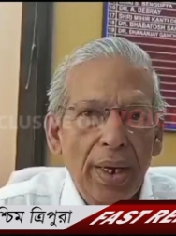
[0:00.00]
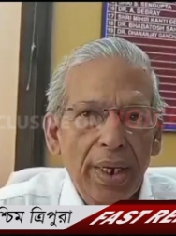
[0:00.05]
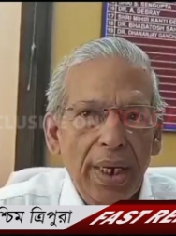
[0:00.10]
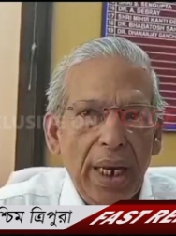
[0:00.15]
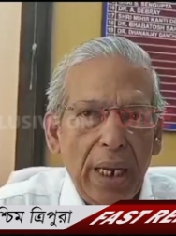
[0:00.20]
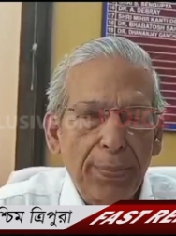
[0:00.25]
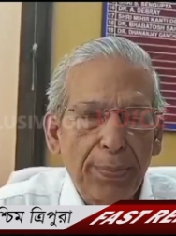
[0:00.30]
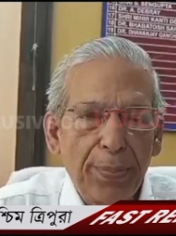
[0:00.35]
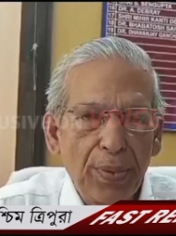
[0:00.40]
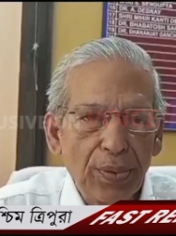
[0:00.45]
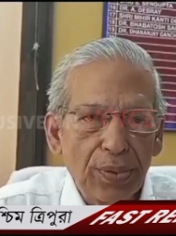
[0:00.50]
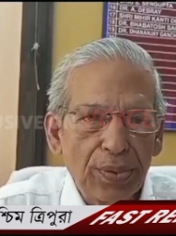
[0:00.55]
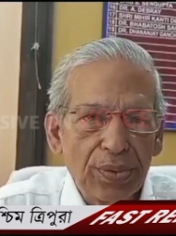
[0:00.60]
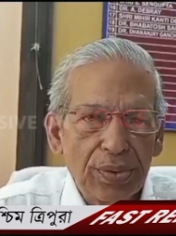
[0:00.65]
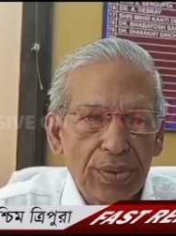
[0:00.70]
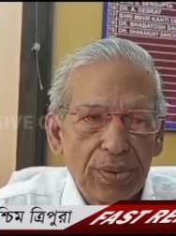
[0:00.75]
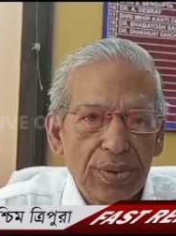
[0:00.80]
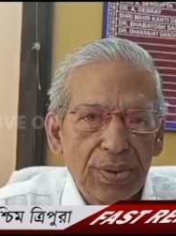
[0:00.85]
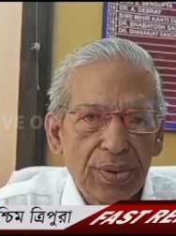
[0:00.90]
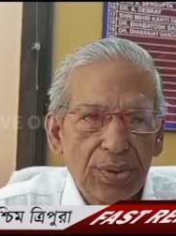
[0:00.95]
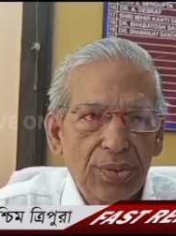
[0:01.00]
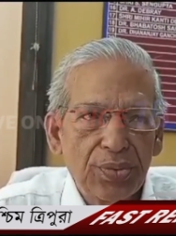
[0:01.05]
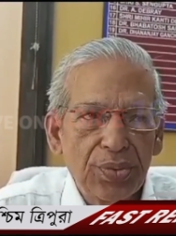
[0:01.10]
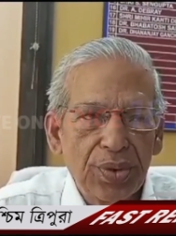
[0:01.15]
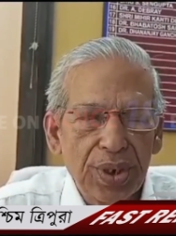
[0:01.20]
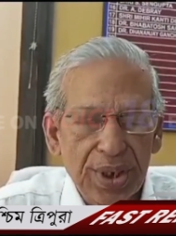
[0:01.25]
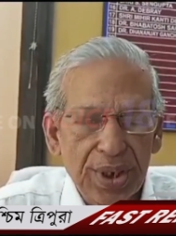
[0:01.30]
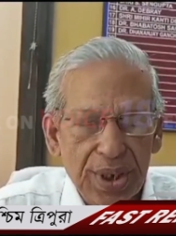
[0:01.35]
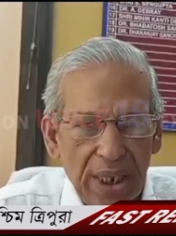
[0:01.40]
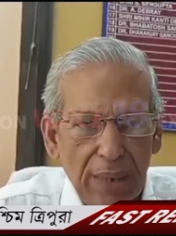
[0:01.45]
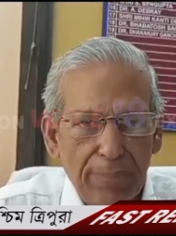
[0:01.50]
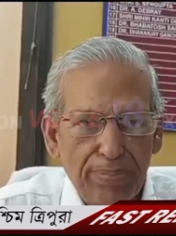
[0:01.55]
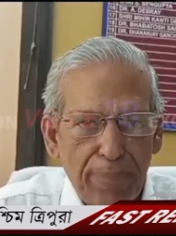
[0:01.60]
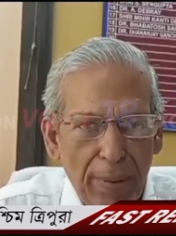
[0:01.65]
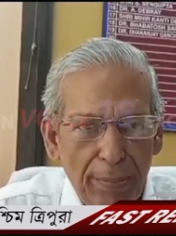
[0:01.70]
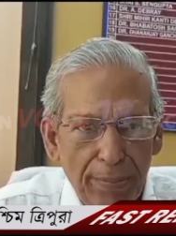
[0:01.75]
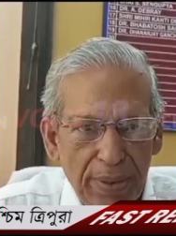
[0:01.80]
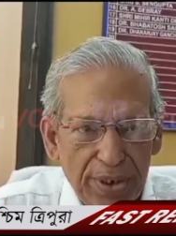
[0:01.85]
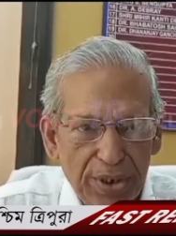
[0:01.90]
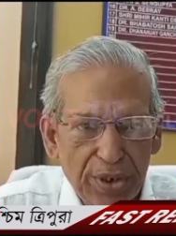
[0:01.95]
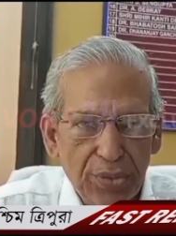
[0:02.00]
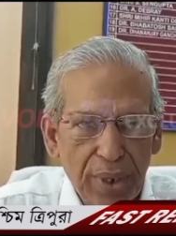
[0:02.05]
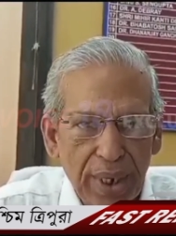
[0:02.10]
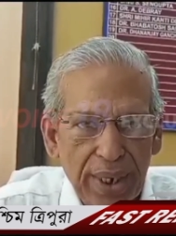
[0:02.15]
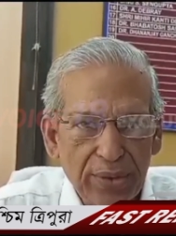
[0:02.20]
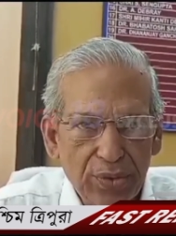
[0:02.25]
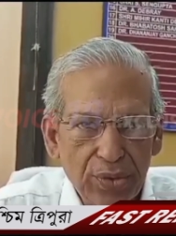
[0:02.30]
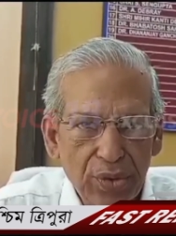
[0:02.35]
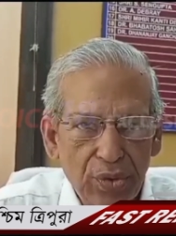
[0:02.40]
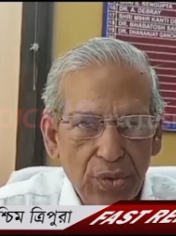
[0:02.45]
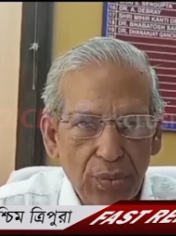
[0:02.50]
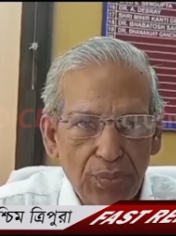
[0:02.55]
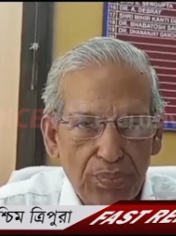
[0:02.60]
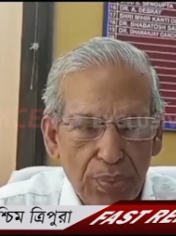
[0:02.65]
আনার পর তো রেজাল্ট পাবলিশ করার জন্য